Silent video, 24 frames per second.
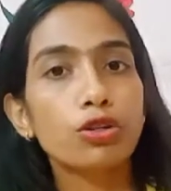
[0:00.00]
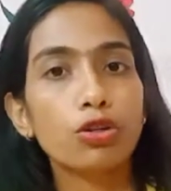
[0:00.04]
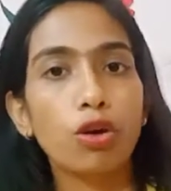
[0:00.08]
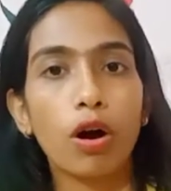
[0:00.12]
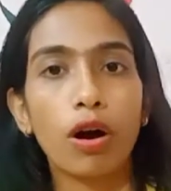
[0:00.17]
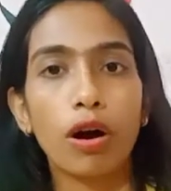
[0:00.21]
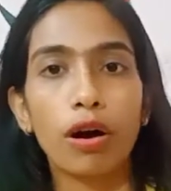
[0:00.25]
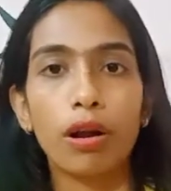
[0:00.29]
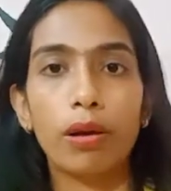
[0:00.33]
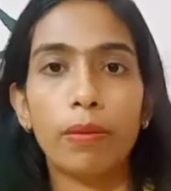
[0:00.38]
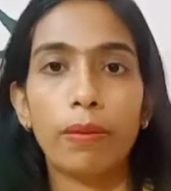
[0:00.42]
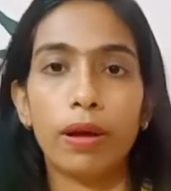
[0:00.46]

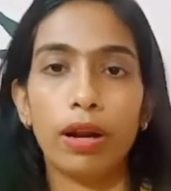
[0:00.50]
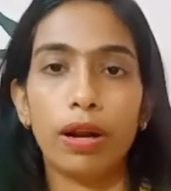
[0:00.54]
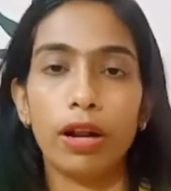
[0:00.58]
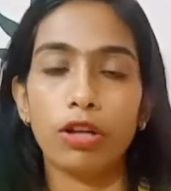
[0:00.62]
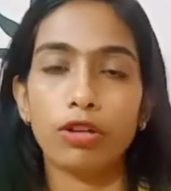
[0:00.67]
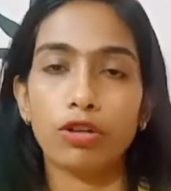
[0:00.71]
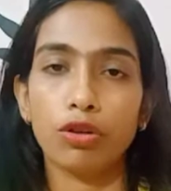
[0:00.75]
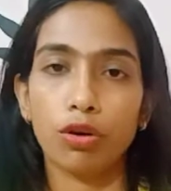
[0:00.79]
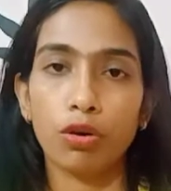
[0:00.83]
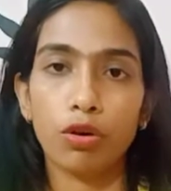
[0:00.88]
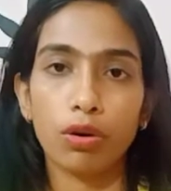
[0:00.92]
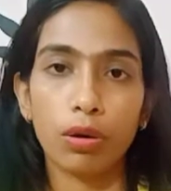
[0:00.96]

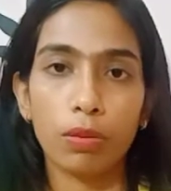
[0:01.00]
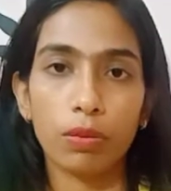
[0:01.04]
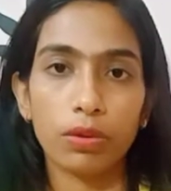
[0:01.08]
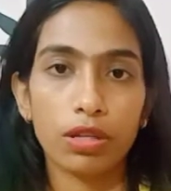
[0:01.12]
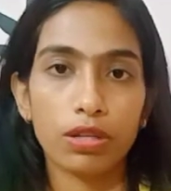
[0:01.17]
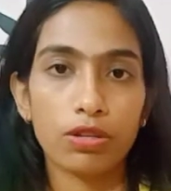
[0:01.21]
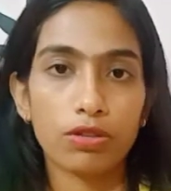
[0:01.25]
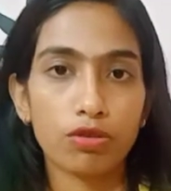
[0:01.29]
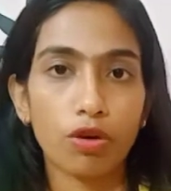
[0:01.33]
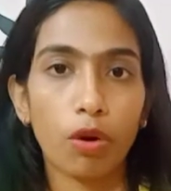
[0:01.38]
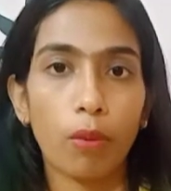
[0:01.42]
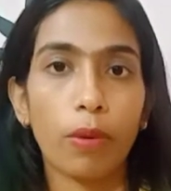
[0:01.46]
সকালবেলায় যখন
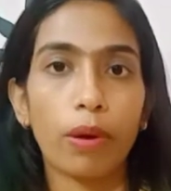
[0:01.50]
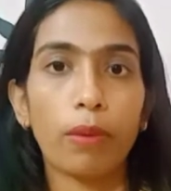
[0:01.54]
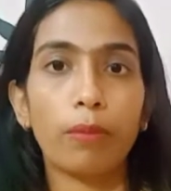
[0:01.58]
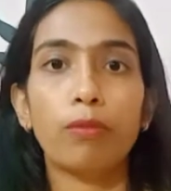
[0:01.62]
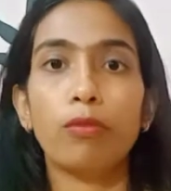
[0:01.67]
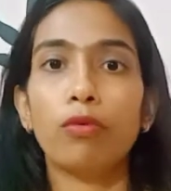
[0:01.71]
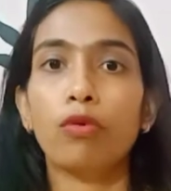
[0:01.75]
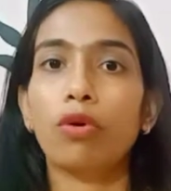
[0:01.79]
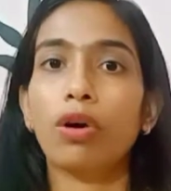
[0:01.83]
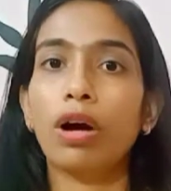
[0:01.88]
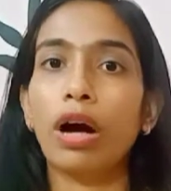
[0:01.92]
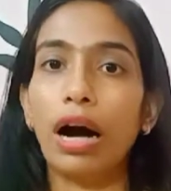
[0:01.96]
আমাদের স্টমাক
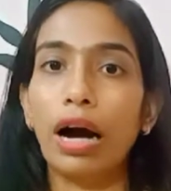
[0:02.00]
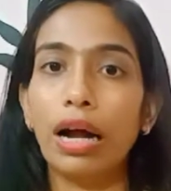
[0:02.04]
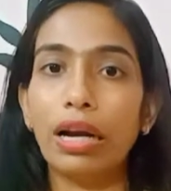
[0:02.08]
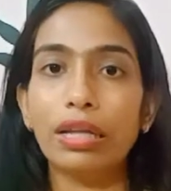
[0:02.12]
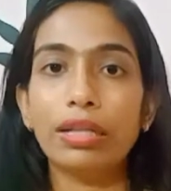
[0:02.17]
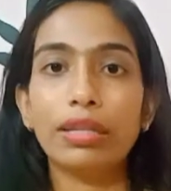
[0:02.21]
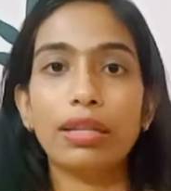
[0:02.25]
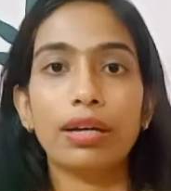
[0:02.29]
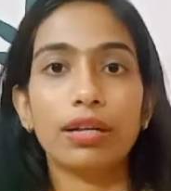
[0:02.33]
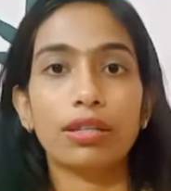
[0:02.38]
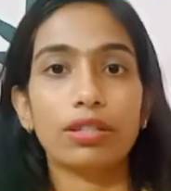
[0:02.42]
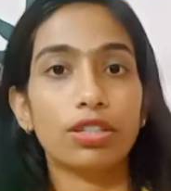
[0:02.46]
পুরো
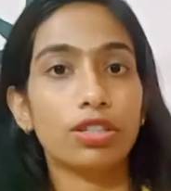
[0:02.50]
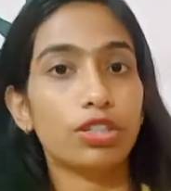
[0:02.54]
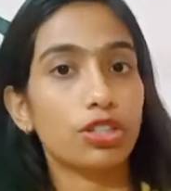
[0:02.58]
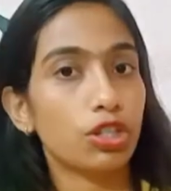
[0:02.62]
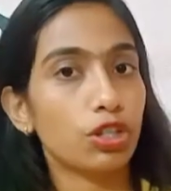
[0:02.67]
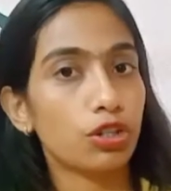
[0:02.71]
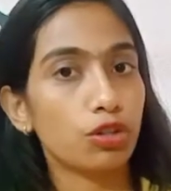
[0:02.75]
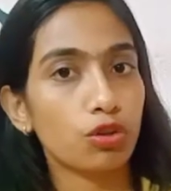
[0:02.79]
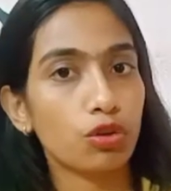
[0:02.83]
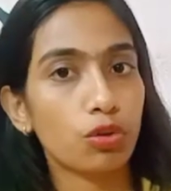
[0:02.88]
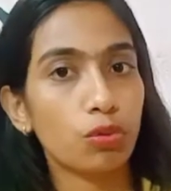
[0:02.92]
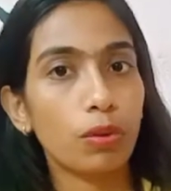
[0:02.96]
খালি থাকছে
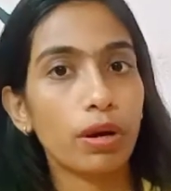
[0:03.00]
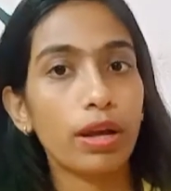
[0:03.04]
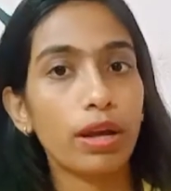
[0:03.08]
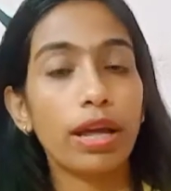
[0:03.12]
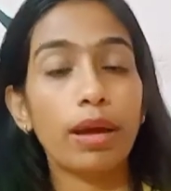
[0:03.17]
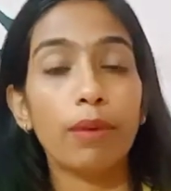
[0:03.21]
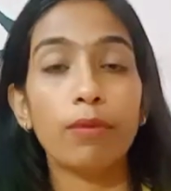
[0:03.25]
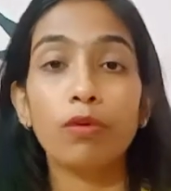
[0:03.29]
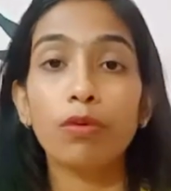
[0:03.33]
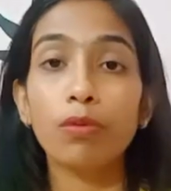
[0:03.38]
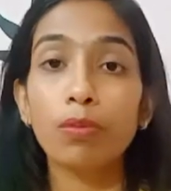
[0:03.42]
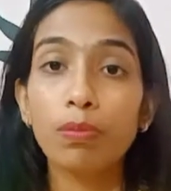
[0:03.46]
সেই সময়
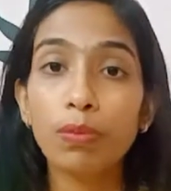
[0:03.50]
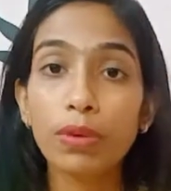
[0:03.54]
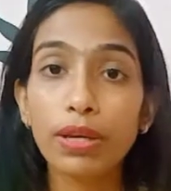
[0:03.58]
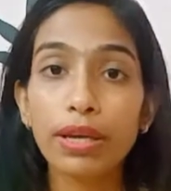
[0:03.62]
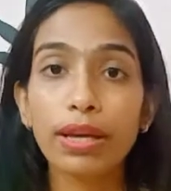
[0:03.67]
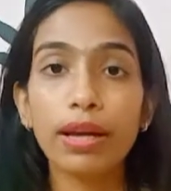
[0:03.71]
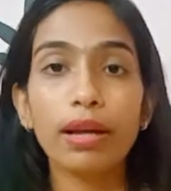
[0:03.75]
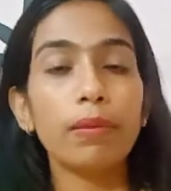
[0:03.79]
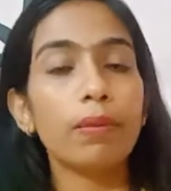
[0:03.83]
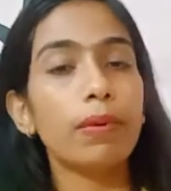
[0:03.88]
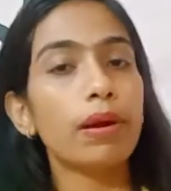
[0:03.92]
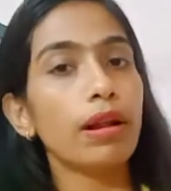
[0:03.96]
এবং
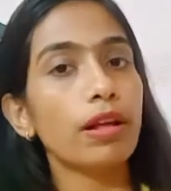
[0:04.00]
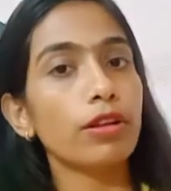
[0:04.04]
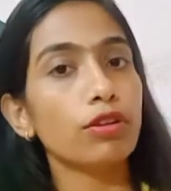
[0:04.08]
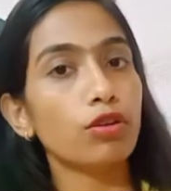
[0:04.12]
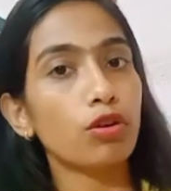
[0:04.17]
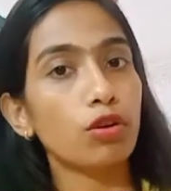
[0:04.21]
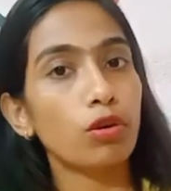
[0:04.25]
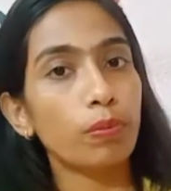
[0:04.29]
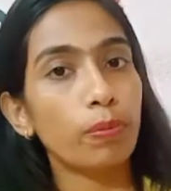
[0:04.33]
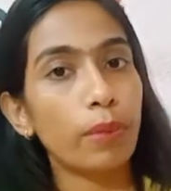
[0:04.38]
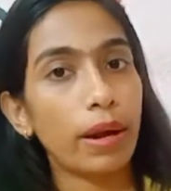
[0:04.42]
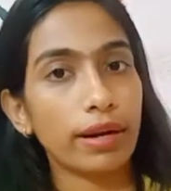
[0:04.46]
বিকেলবেলায়
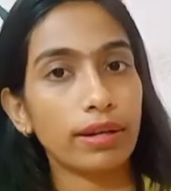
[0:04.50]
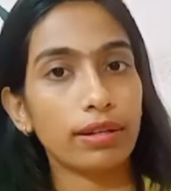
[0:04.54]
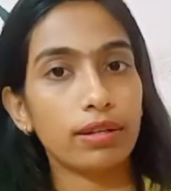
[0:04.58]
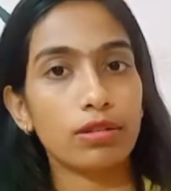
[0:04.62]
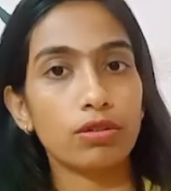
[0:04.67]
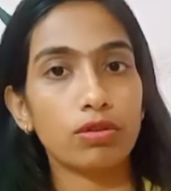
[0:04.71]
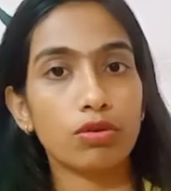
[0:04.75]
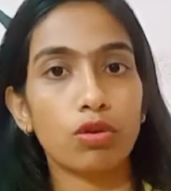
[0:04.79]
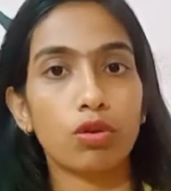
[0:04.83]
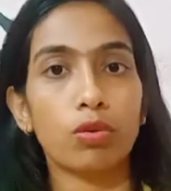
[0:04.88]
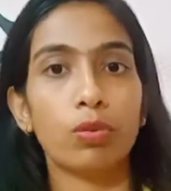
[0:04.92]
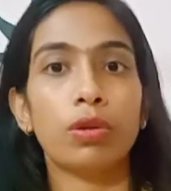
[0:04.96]
যখন
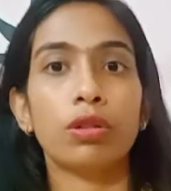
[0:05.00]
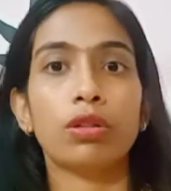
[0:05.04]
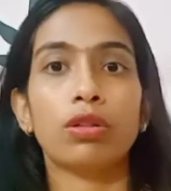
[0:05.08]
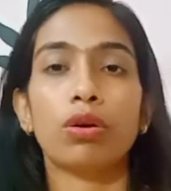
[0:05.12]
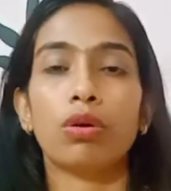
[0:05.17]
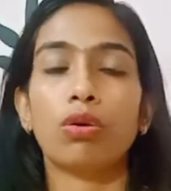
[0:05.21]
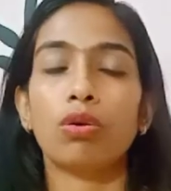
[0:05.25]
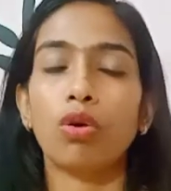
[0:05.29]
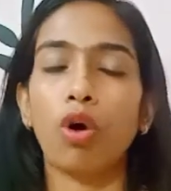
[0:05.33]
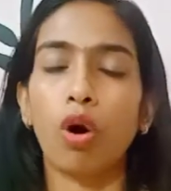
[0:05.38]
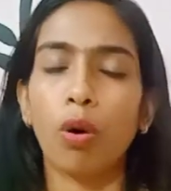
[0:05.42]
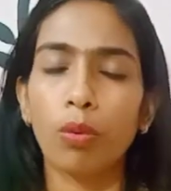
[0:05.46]
প্র্যাকটিস করবেন
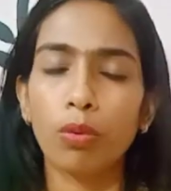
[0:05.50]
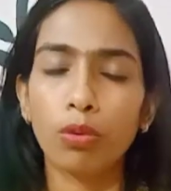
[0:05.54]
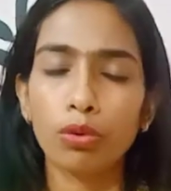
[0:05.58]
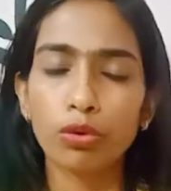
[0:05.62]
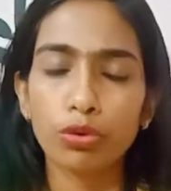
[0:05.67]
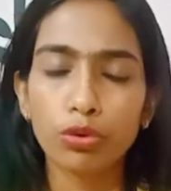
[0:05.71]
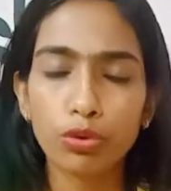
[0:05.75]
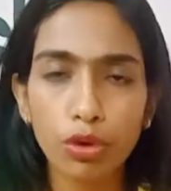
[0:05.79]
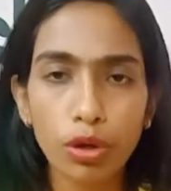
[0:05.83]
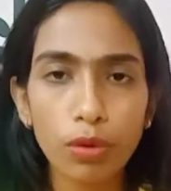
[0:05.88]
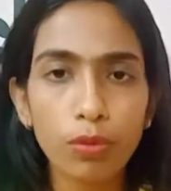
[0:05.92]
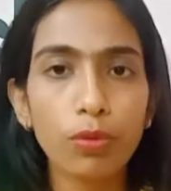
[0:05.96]
তখন
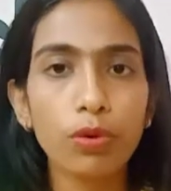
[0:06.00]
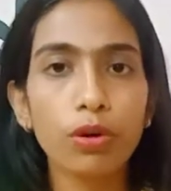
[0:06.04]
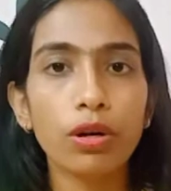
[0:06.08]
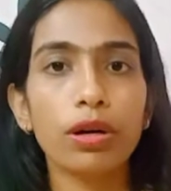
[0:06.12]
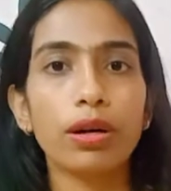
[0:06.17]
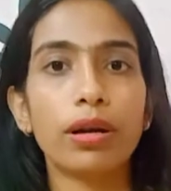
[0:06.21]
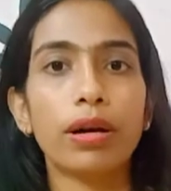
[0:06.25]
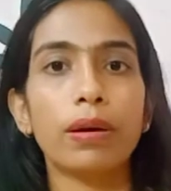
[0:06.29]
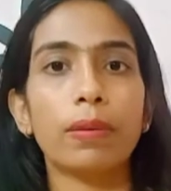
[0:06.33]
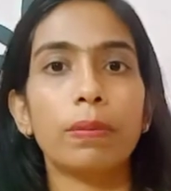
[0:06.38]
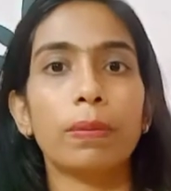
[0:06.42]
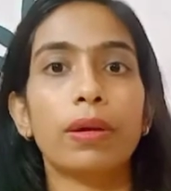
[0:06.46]
অবশ্যই মনে
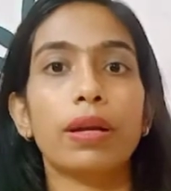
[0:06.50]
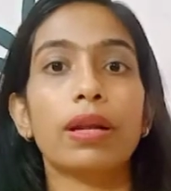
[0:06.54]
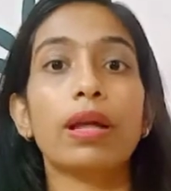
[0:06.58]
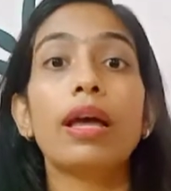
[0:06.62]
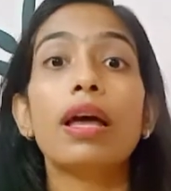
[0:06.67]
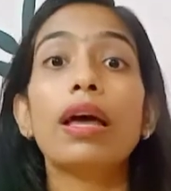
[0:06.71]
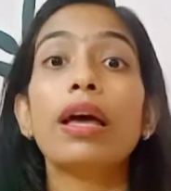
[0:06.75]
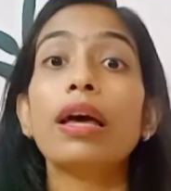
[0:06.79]
রাখবেন